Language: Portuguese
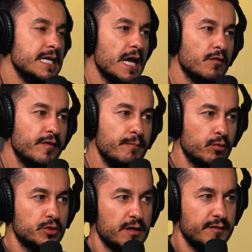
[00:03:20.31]
E aí eu falei,
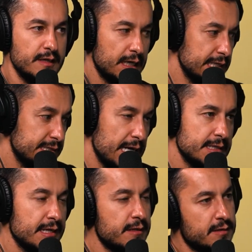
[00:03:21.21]
puxa vida, cancela
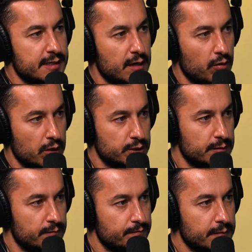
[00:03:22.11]
essa terceira loja.
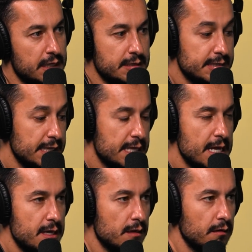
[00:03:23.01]
Sentei